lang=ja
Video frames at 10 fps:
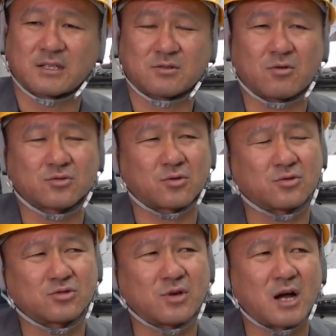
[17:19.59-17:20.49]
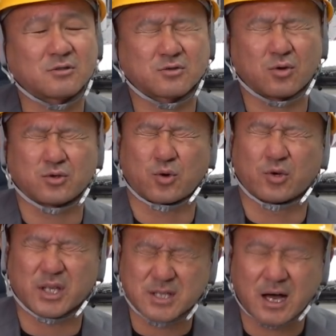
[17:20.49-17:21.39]
十歳そこそこ十八九そこそ
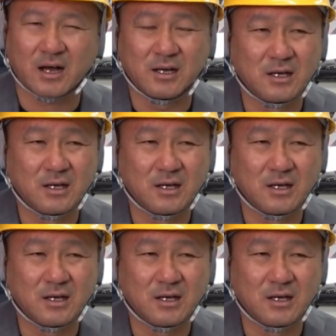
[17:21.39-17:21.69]
こでさ